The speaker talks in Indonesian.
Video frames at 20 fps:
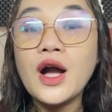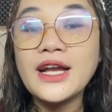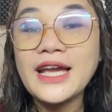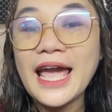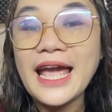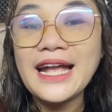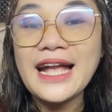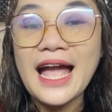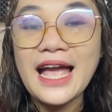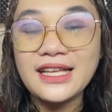Oke
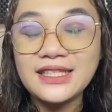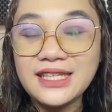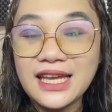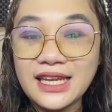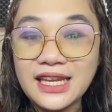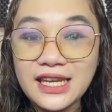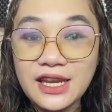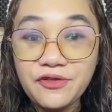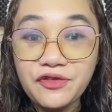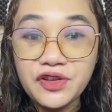okay, guys,
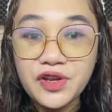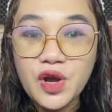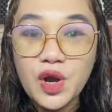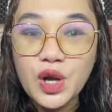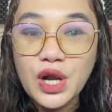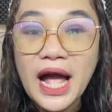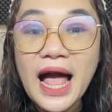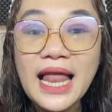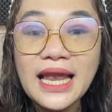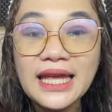jadi di
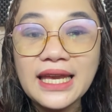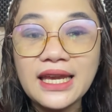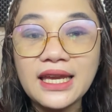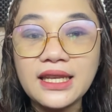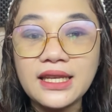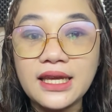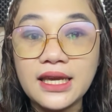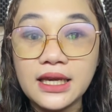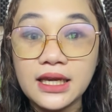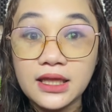video kali
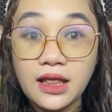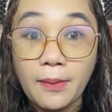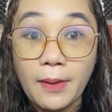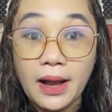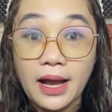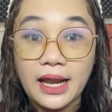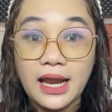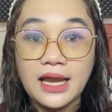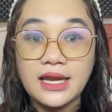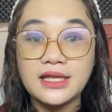ini kita
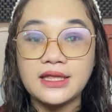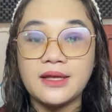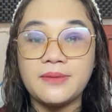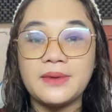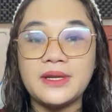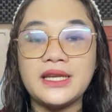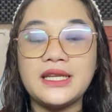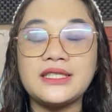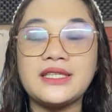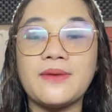bakalan
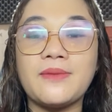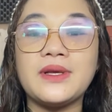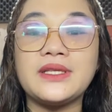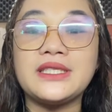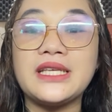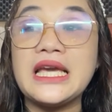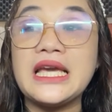ditemenin sama